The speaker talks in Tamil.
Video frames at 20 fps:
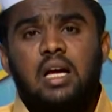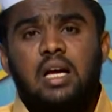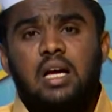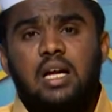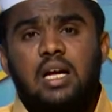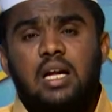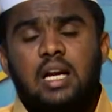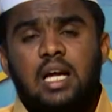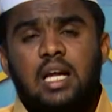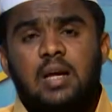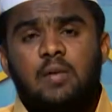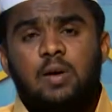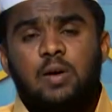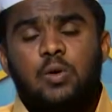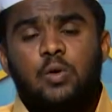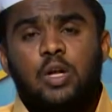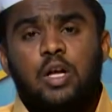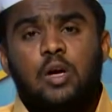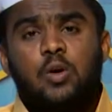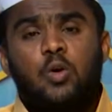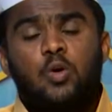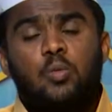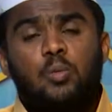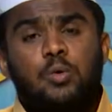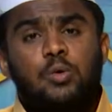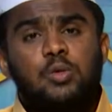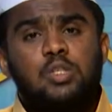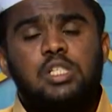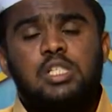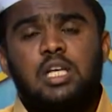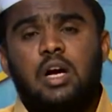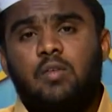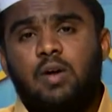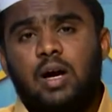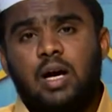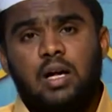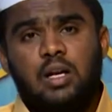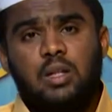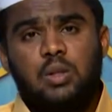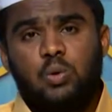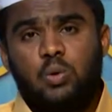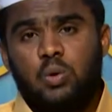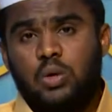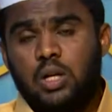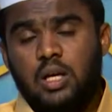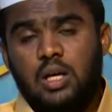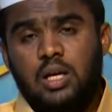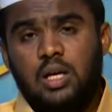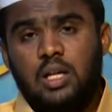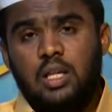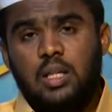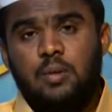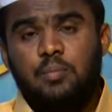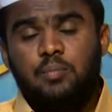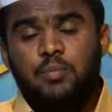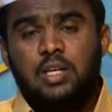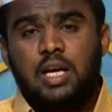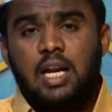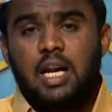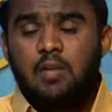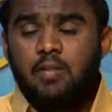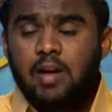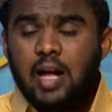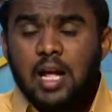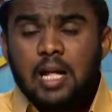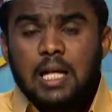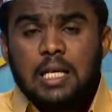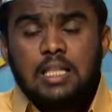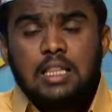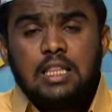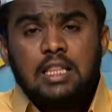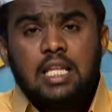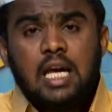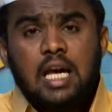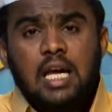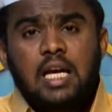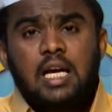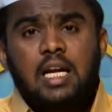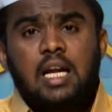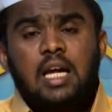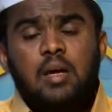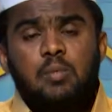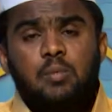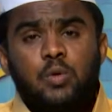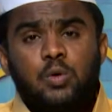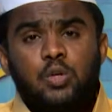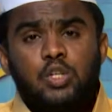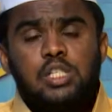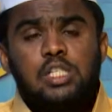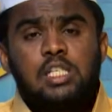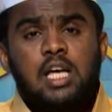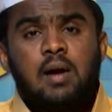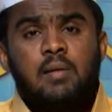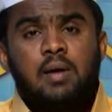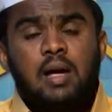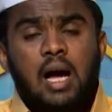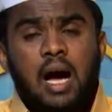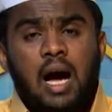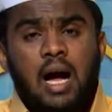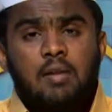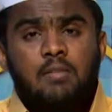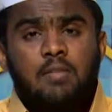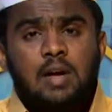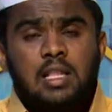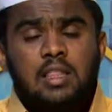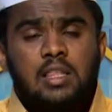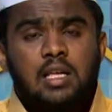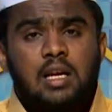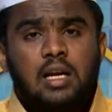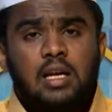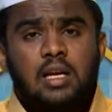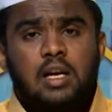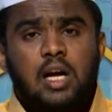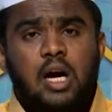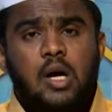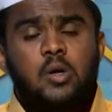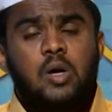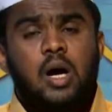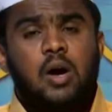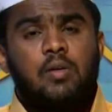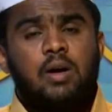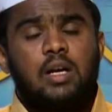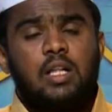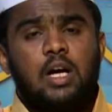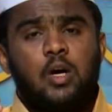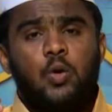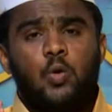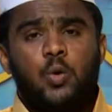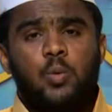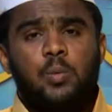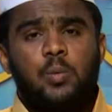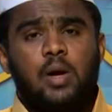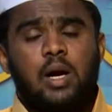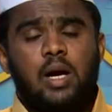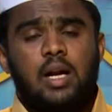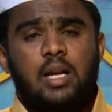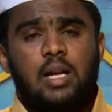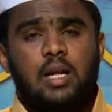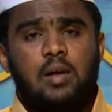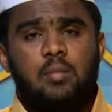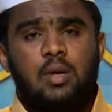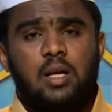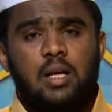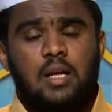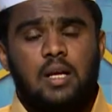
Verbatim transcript: இறைவனுடைய ஒரு மோஜிசாவாக இருந்து கொண்டிருக்கின்றது எனவே இந்த இறை மோஜிசாவை யார் வைத்திருக்கின்றாரோ அவர்தான் உண்மையான நபி